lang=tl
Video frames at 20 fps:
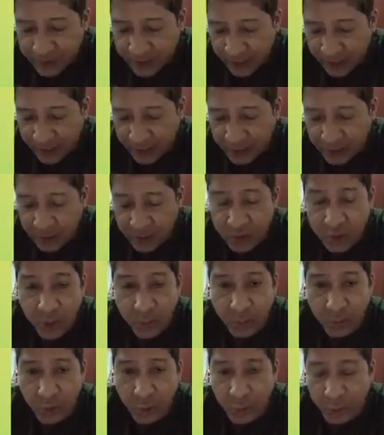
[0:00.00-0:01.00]
Second choice
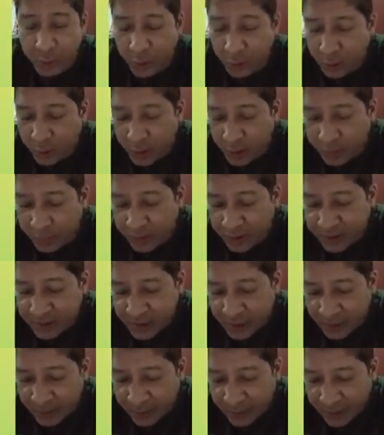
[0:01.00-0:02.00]
ko po numero 9,
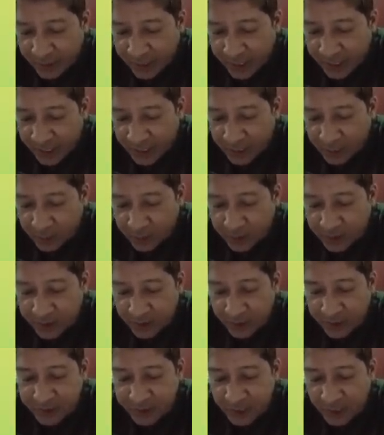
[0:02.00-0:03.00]
Silver Arrow.
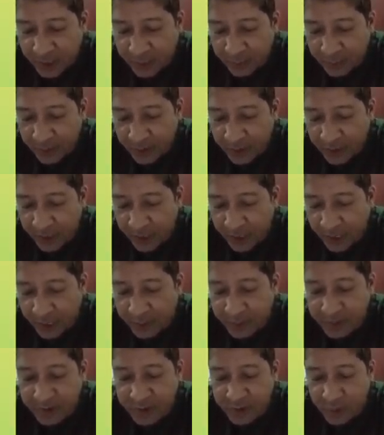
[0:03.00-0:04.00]
Nasa kay Jamie
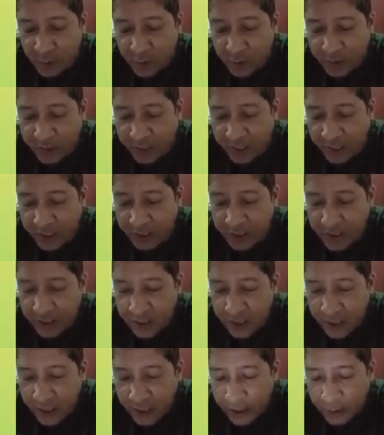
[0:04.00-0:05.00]
M. Storke.
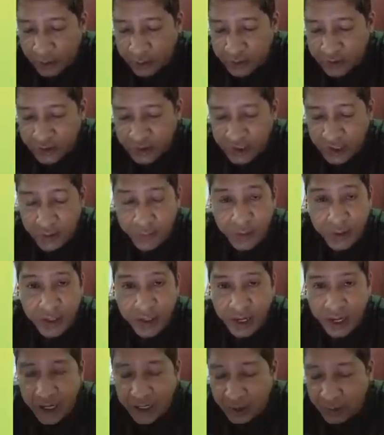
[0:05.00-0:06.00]
Itong si
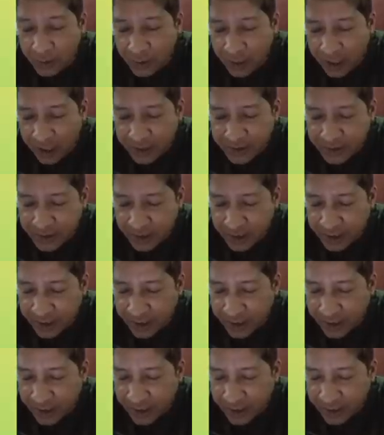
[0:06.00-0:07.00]
Silver Arrow, last run
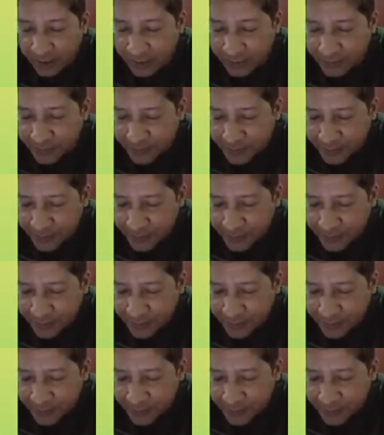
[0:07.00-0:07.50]
eh.